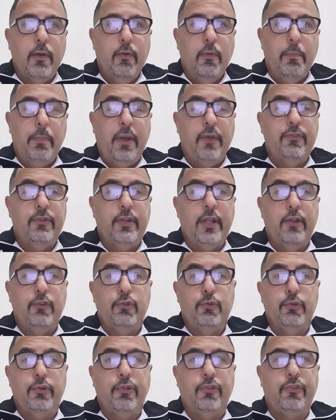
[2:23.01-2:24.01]
O
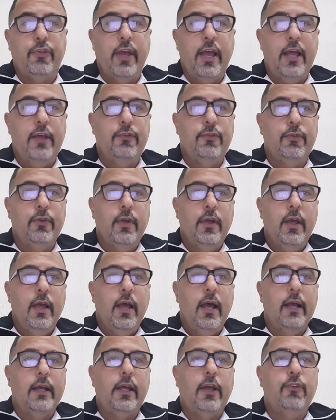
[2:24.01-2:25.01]
presidente do SESI
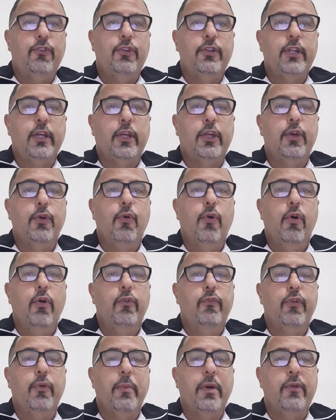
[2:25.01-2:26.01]
acredita que
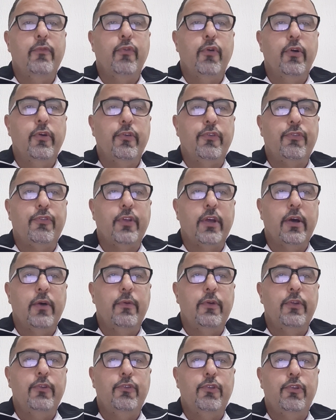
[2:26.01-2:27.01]
houve uma
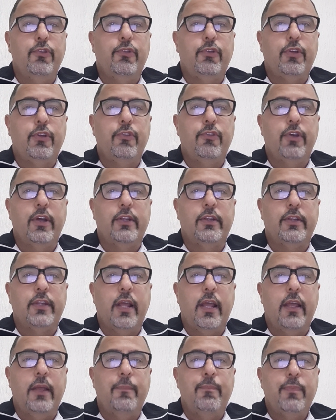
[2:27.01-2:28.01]
evolução e diz que já
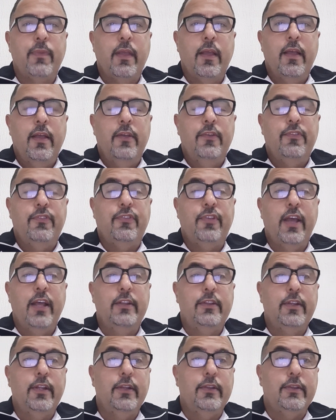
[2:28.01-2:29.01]
tem
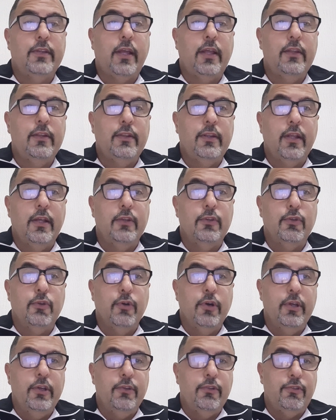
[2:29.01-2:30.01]

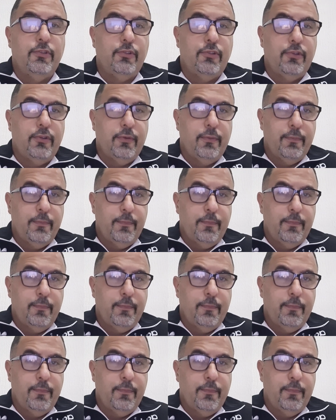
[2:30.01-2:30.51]
132